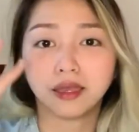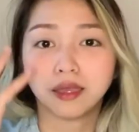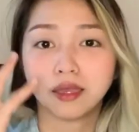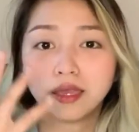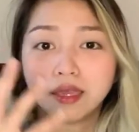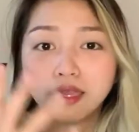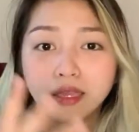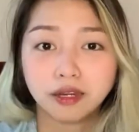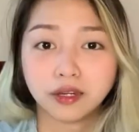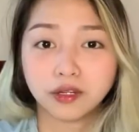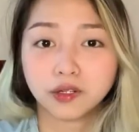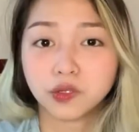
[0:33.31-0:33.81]

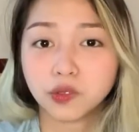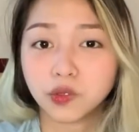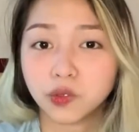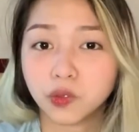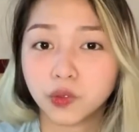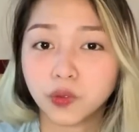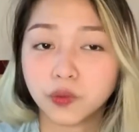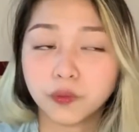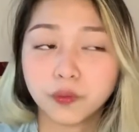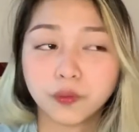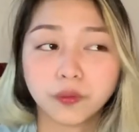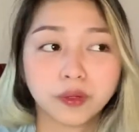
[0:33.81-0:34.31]
hair ko
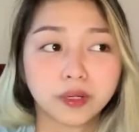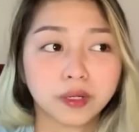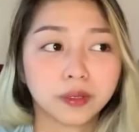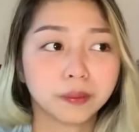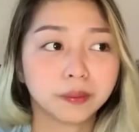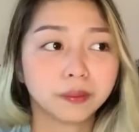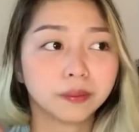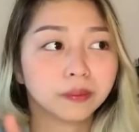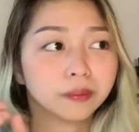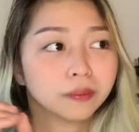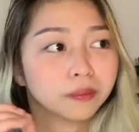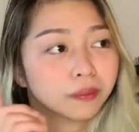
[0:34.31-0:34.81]
from
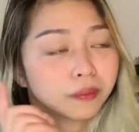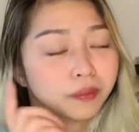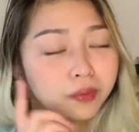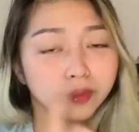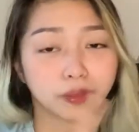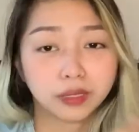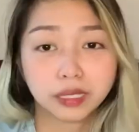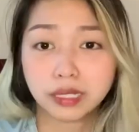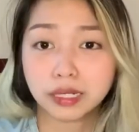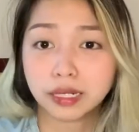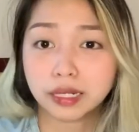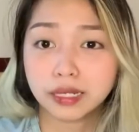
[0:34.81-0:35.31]

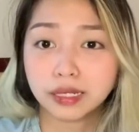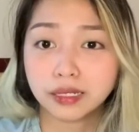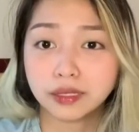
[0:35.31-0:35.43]
gray